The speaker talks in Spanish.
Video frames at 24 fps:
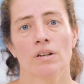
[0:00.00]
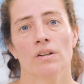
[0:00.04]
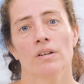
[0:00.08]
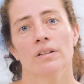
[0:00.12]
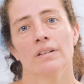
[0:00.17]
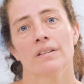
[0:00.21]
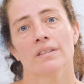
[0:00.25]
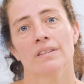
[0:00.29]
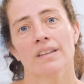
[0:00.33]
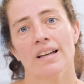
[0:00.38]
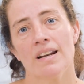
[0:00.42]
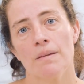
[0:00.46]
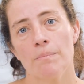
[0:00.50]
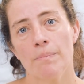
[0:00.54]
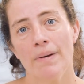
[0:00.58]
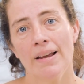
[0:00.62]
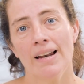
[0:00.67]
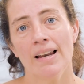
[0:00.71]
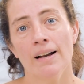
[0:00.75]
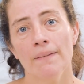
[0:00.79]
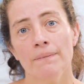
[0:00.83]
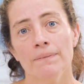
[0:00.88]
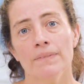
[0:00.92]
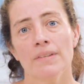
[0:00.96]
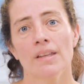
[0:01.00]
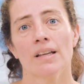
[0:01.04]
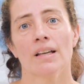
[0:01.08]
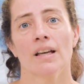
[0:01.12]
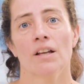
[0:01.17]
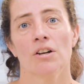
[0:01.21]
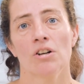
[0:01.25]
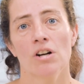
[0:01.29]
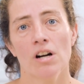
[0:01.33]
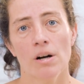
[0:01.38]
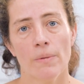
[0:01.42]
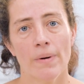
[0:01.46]
que nos interpela y
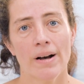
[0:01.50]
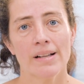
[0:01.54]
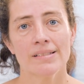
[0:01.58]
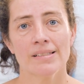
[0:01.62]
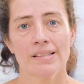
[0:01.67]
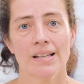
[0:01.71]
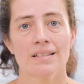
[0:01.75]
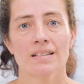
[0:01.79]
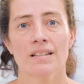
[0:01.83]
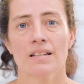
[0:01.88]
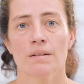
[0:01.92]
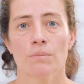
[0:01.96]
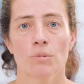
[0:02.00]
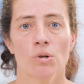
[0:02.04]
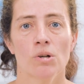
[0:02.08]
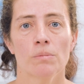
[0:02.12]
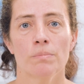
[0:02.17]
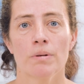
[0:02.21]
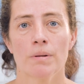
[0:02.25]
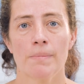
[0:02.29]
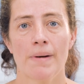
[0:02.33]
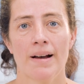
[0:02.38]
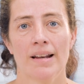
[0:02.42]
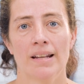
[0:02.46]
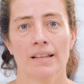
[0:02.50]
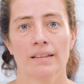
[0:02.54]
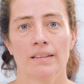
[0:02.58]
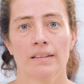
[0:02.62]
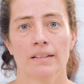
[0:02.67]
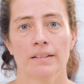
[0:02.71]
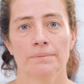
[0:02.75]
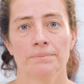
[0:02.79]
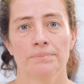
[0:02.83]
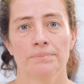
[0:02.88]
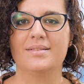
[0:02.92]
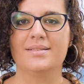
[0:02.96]
que nos avasalla de modo
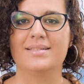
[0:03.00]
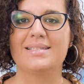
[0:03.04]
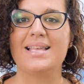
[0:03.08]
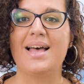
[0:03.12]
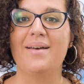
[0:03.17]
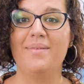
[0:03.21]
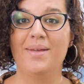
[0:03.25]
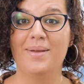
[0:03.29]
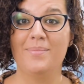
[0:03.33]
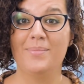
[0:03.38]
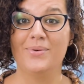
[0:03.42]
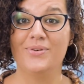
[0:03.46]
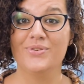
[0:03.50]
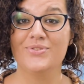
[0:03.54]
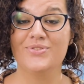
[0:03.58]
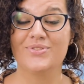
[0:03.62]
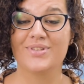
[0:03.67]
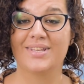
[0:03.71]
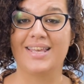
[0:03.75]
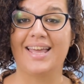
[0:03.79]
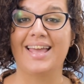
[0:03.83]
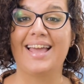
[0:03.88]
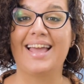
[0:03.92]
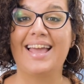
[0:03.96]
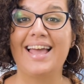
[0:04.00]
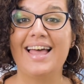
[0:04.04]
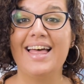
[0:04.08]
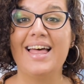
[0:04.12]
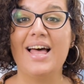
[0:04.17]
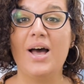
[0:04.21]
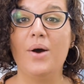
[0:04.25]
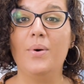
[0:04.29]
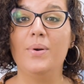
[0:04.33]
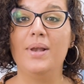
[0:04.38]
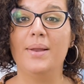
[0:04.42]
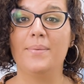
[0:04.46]
permanente. Sabemos que en
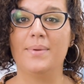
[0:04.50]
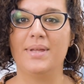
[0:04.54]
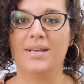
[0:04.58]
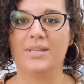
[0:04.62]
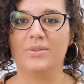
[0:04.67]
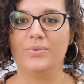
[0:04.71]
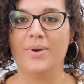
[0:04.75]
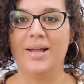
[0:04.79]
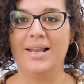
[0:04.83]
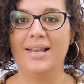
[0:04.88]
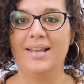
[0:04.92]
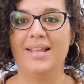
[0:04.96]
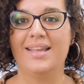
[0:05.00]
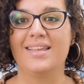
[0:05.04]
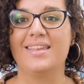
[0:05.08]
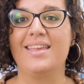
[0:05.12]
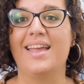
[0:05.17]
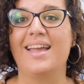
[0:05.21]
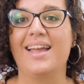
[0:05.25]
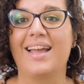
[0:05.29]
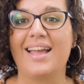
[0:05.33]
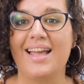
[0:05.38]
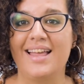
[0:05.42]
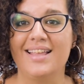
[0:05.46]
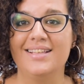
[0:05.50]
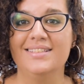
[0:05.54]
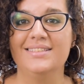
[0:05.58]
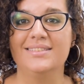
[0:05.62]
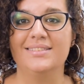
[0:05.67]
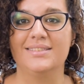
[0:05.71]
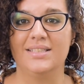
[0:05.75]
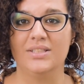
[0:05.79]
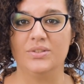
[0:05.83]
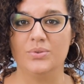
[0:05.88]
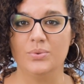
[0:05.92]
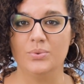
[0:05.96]
cada aula virtual y en cada
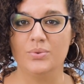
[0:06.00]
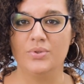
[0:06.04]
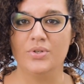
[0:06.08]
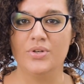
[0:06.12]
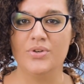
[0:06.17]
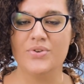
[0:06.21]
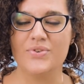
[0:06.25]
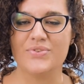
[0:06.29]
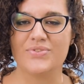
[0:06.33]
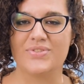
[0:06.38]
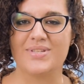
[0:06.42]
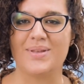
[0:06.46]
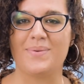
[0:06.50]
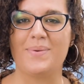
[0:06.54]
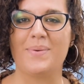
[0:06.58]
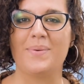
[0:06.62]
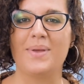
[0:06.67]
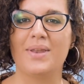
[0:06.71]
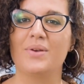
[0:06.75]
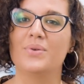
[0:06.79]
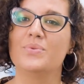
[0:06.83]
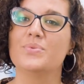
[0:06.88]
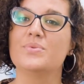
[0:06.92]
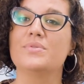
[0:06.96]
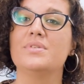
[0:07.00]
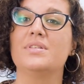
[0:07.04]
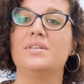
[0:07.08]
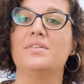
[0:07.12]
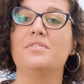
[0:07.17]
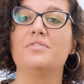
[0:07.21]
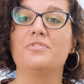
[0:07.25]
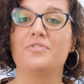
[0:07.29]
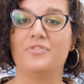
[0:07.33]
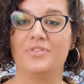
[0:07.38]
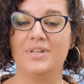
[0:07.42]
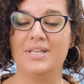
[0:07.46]
instituto se vivirán un
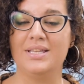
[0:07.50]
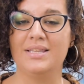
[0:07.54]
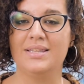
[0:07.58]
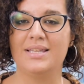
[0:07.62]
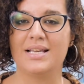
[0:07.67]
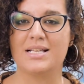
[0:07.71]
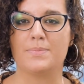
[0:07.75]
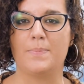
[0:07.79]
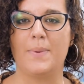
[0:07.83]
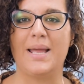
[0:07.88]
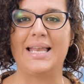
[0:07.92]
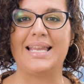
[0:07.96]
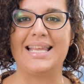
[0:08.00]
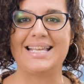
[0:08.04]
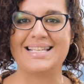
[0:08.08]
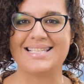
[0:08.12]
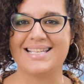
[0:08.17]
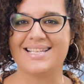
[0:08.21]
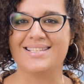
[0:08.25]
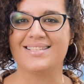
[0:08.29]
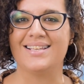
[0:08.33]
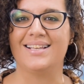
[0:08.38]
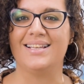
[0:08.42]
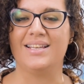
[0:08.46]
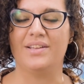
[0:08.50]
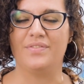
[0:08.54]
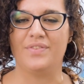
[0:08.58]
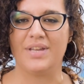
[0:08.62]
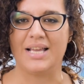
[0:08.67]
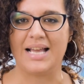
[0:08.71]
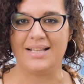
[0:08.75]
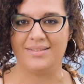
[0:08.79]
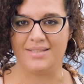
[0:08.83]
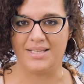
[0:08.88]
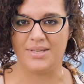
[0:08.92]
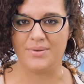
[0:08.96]
sinfín de experiencias
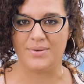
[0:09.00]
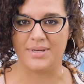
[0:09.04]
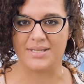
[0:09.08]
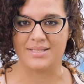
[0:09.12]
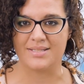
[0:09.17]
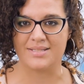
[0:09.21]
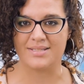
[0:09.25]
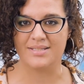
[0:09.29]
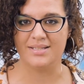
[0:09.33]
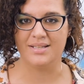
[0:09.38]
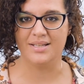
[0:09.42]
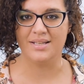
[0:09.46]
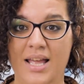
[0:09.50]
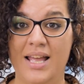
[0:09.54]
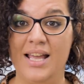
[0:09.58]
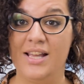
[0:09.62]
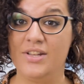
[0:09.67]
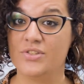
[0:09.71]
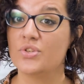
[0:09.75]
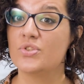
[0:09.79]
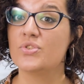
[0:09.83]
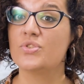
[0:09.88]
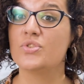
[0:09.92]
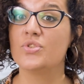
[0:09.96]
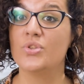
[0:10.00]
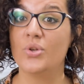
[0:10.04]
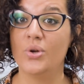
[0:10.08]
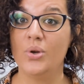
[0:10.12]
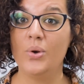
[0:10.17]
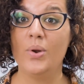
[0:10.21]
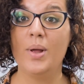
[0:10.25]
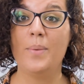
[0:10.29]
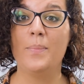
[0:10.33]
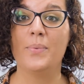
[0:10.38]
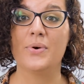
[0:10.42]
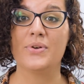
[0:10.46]
significativas. Eso
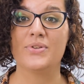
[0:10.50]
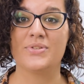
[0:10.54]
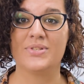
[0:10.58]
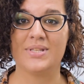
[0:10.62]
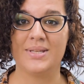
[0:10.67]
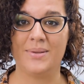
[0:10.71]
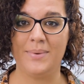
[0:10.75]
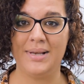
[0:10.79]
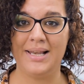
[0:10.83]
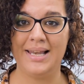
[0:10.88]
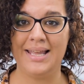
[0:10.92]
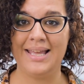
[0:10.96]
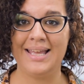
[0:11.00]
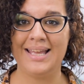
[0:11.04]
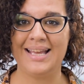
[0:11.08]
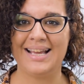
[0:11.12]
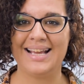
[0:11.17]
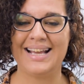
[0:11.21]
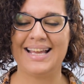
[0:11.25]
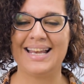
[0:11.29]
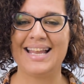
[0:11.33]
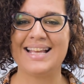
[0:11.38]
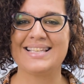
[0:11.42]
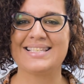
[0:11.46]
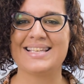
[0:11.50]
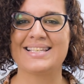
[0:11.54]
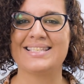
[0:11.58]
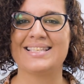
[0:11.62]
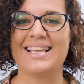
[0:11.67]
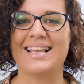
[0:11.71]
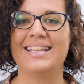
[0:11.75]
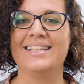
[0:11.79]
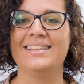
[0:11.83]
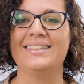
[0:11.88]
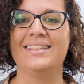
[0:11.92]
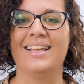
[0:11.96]
solo es posible gracias
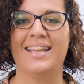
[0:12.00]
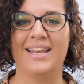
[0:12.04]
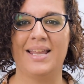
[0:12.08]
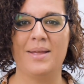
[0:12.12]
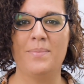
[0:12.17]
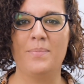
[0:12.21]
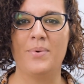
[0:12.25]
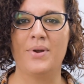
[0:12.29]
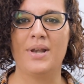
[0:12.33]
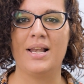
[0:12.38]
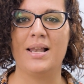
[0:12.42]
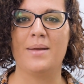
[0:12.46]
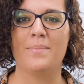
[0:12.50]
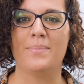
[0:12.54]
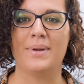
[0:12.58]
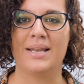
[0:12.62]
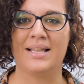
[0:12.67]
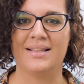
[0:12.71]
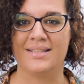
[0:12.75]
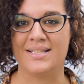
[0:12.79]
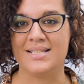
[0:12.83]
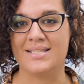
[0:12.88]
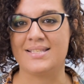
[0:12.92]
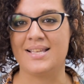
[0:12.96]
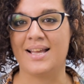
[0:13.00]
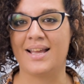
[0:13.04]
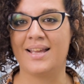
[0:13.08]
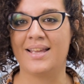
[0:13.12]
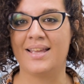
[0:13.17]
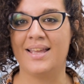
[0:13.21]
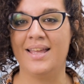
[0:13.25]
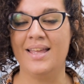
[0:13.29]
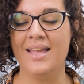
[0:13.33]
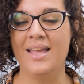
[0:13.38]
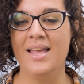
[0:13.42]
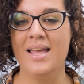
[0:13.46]
al interés por el
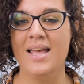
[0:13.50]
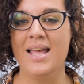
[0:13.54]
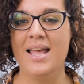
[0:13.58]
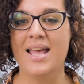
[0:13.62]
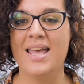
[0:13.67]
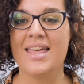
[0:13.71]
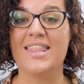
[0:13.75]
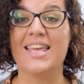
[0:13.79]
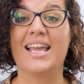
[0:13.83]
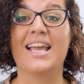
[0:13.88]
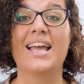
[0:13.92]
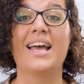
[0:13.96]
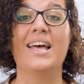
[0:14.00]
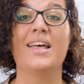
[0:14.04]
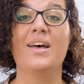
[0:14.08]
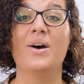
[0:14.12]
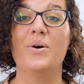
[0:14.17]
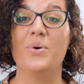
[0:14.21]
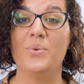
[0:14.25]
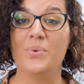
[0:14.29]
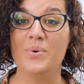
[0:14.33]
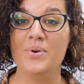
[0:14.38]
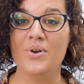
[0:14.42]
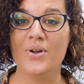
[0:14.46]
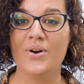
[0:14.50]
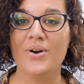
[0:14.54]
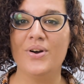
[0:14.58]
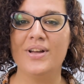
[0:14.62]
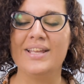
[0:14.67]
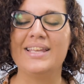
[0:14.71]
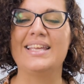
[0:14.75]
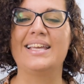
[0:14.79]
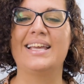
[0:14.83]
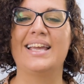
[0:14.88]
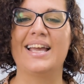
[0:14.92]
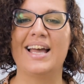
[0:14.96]
aprendizaje de cada
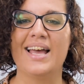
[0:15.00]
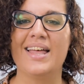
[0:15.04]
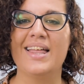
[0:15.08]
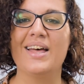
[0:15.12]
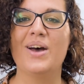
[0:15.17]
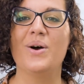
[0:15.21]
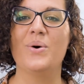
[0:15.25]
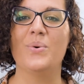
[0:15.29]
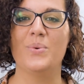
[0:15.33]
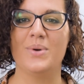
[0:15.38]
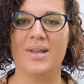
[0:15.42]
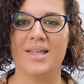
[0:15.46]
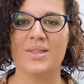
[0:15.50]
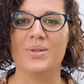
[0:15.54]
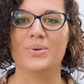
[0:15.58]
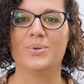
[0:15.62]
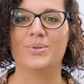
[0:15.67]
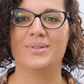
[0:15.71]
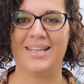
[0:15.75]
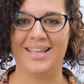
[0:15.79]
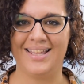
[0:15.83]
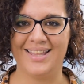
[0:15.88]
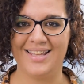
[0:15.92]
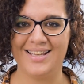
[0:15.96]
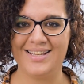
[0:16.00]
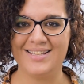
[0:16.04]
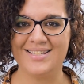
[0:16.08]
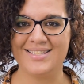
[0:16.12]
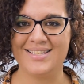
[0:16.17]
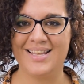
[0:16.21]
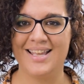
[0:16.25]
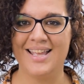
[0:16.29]
uno y cada una de ustedes